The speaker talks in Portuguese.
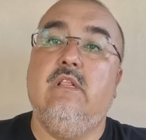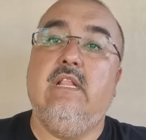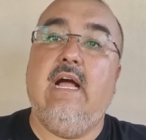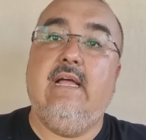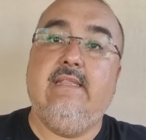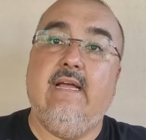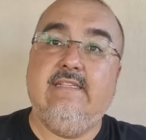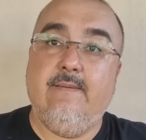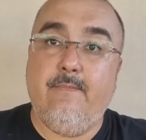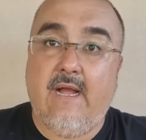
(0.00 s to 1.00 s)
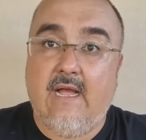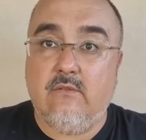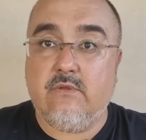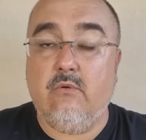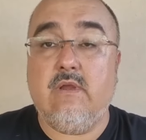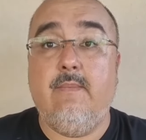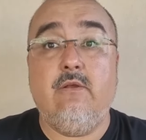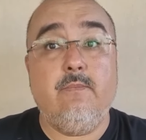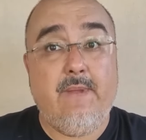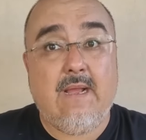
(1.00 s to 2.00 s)
lá da Zebalo, que é um
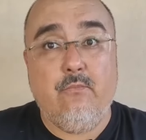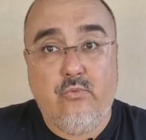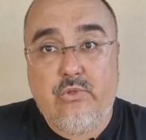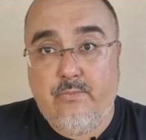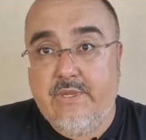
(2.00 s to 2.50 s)
camarão que pega muito